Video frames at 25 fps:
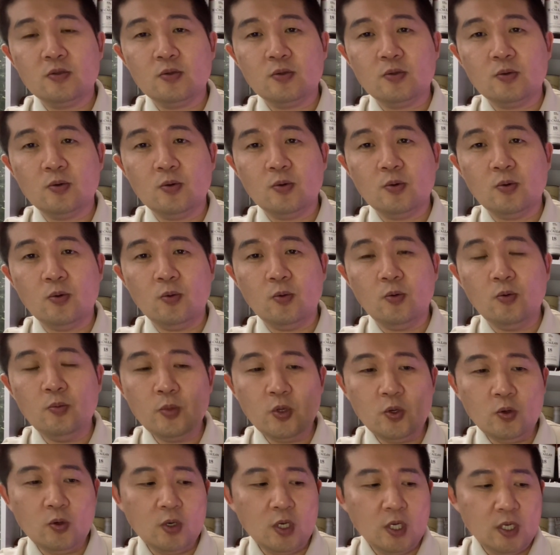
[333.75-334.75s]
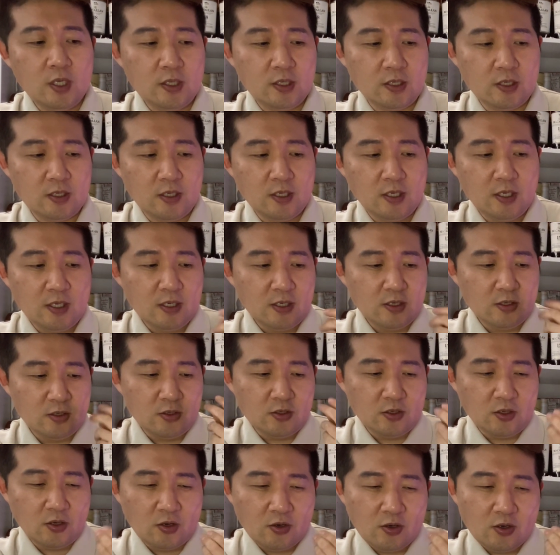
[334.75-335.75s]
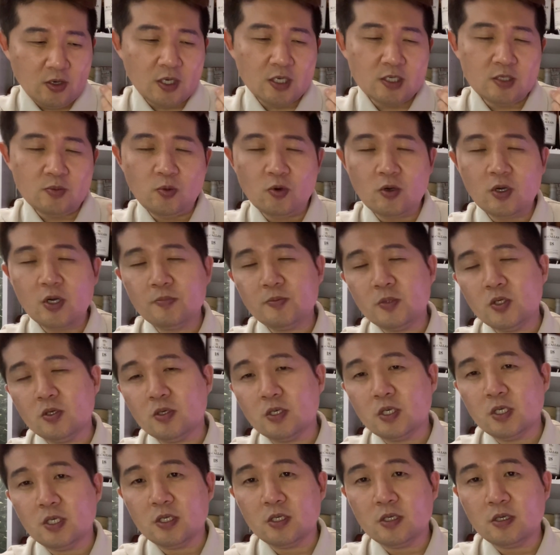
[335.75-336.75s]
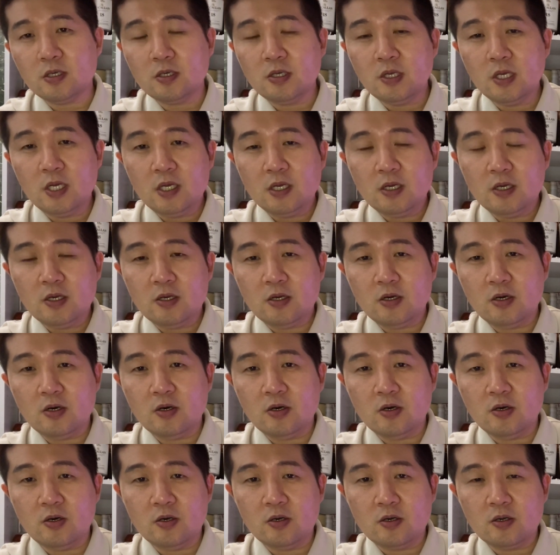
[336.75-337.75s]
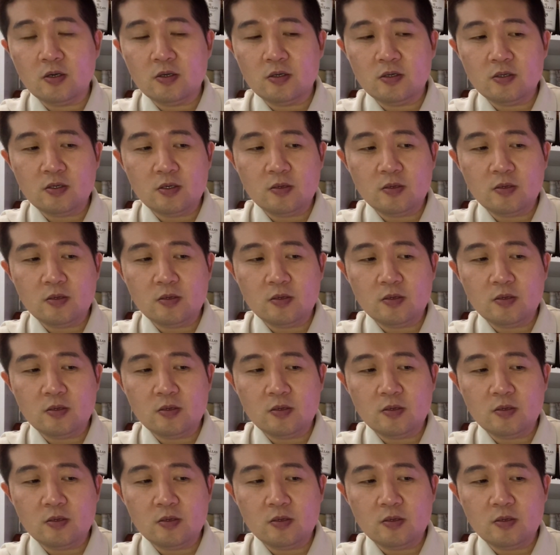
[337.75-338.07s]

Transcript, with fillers: 또 오묘한 그런 여러 가지 복합적인 어,